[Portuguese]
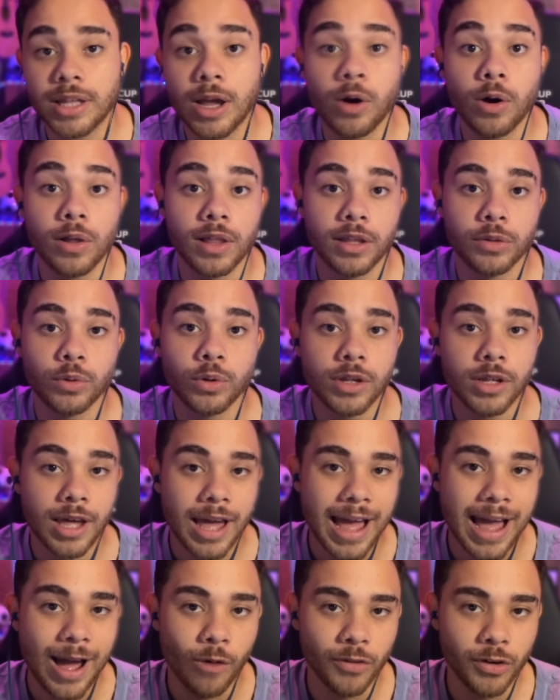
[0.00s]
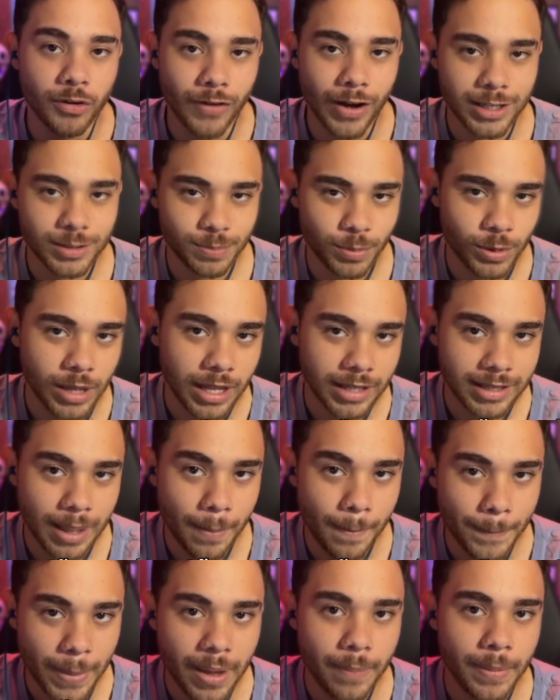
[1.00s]
tá rolando ao vivaço por lá
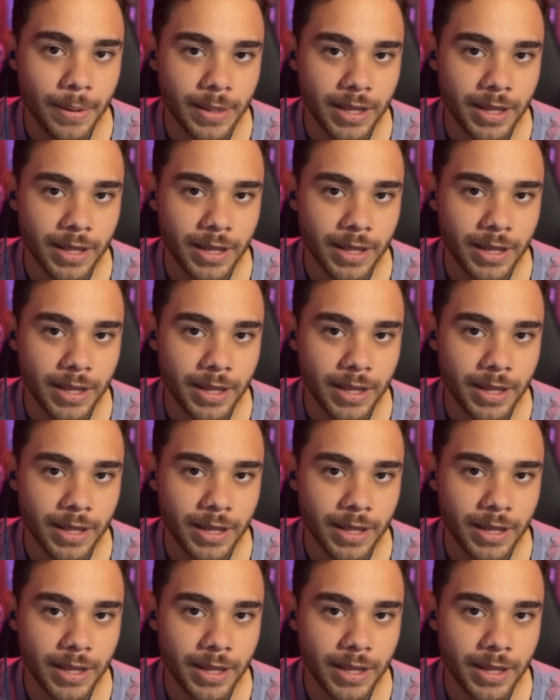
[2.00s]
também,